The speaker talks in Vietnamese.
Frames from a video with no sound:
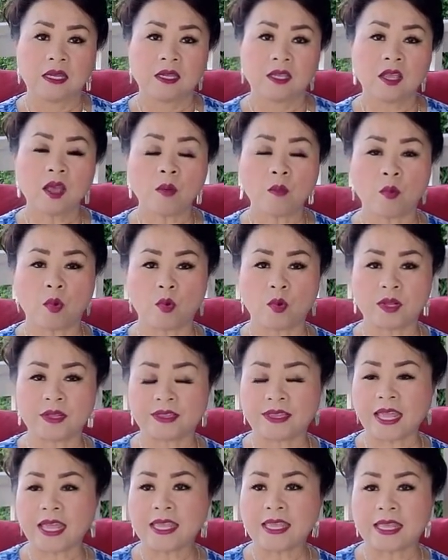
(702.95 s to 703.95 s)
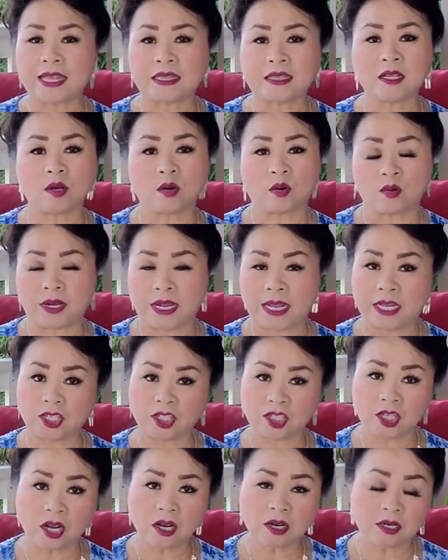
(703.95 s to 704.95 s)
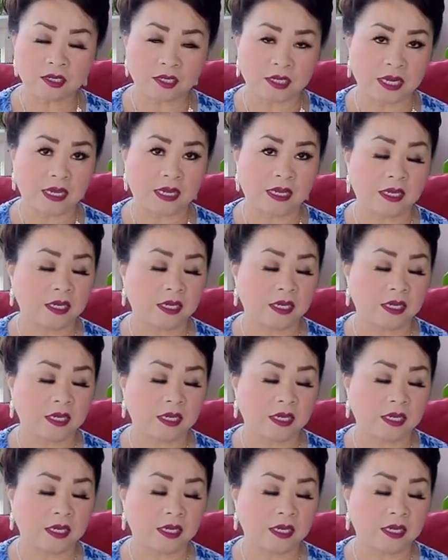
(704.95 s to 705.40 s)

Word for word: giờ một ô tê kia tới rồi đĩa chơi chứ